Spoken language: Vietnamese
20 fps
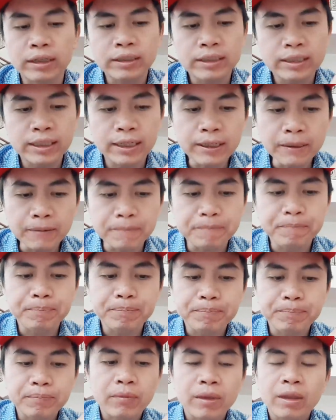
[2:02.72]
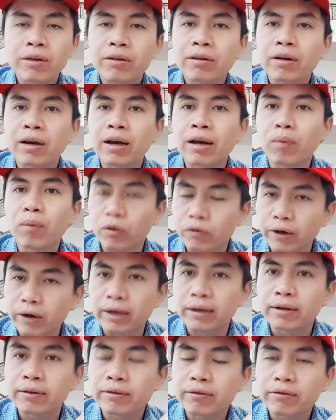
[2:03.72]
9 à, một
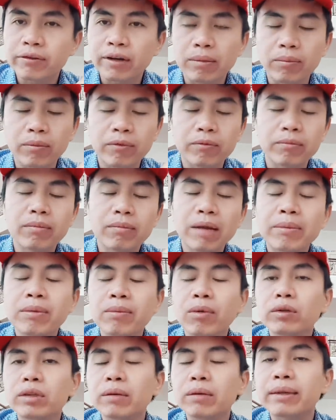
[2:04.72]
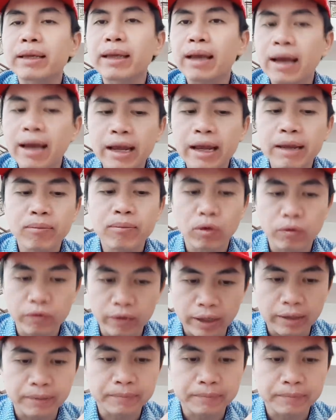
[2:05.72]
phần và 31 tháng 12 một phần.